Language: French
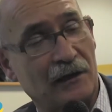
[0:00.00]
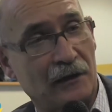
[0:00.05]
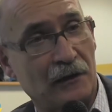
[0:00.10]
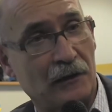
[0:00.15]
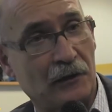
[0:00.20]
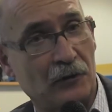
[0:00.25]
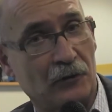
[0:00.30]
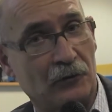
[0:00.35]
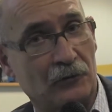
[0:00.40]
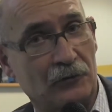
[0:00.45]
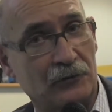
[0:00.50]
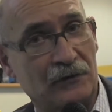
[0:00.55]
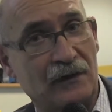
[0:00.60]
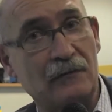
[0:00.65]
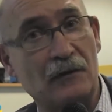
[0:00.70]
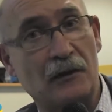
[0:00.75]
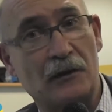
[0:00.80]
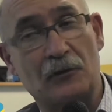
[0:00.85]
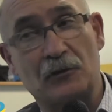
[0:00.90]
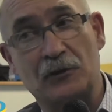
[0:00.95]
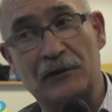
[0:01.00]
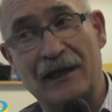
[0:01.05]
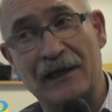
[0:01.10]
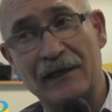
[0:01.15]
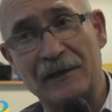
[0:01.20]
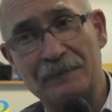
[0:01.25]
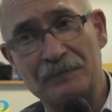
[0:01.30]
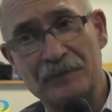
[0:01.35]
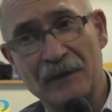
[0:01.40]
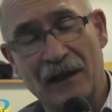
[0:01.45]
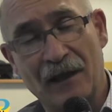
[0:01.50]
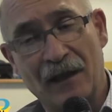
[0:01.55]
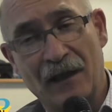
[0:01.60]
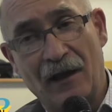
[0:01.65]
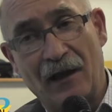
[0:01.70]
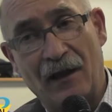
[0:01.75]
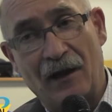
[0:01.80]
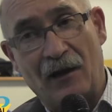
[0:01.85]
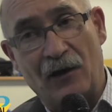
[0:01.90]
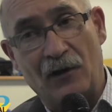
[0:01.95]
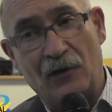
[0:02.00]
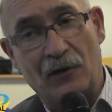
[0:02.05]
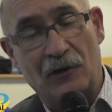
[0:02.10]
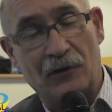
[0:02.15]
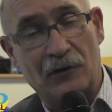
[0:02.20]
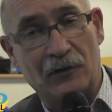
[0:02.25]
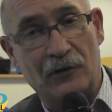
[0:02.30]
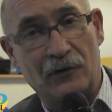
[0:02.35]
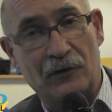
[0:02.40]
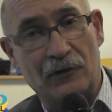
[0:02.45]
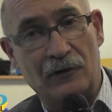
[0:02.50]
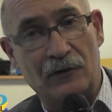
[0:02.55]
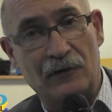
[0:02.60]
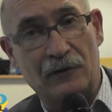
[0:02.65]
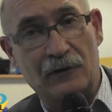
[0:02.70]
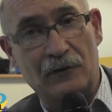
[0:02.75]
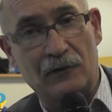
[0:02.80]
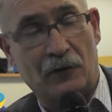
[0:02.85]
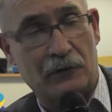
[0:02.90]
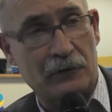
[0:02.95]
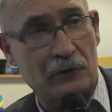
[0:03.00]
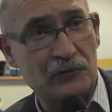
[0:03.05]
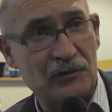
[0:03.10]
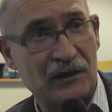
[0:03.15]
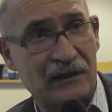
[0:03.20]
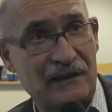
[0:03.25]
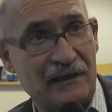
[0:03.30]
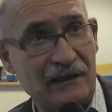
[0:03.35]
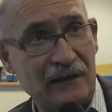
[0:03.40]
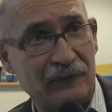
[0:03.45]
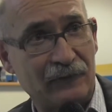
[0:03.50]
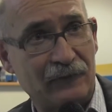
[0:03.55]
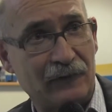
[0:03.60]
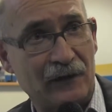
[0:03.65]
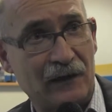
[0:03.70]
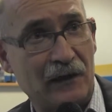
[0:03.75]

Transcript: création des missions locales, leurs objectifs,